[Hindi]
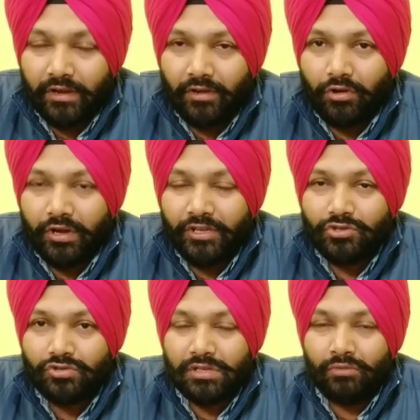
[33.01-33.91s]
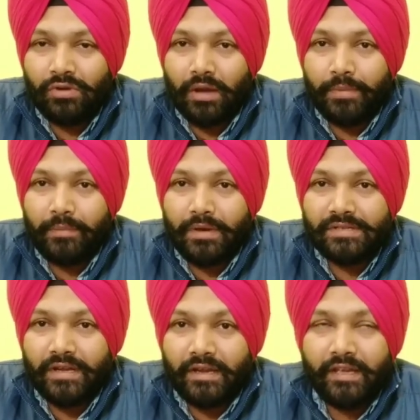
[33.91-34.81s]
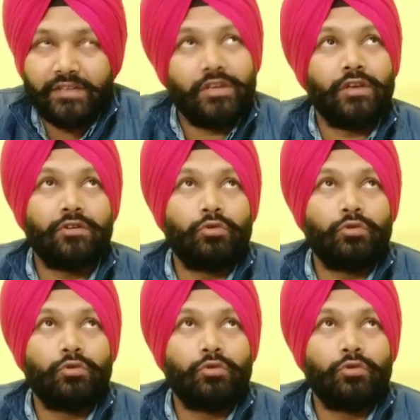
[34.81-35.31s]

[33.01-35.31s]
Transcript: रिकॉर्डिंग जो साउंड आपके पास आ रही है ये एक